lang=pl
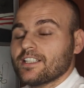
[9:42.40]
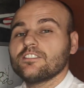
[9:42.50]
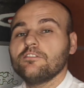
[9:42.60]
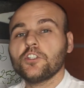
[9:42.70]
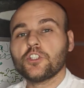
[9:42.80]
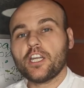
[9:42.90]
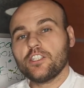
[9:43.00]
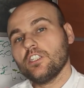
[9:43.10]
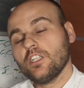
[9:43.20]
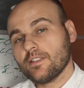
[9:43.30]

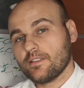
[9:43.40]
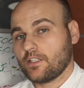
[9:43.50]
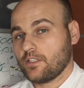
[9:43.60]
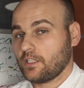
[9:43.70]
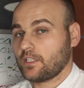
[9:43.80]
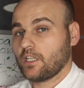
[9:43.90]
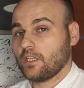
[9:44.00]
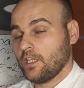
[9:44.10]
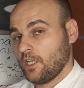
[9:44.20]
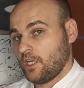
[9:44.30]
zwyczajnie nie stać na
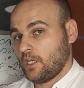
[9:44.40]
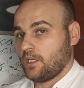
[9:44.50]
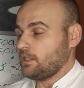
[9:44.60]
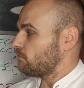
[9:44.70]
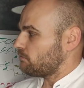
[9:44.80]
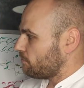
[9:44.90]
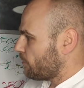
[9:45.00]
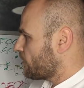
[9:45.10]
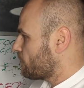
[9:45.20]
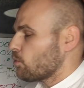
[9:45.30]
takie
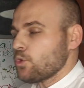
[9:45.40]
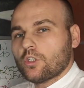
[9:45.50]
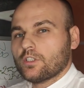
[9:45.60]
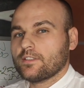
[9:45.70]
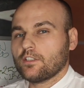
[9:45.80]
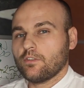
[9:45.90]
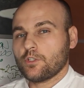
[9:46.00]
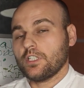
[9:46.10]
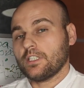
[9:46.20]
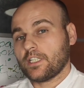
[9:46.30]
powiedzmy łóżko testowe,
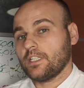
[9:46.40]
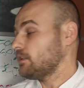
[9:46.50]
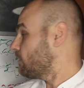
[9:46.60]
czy na taki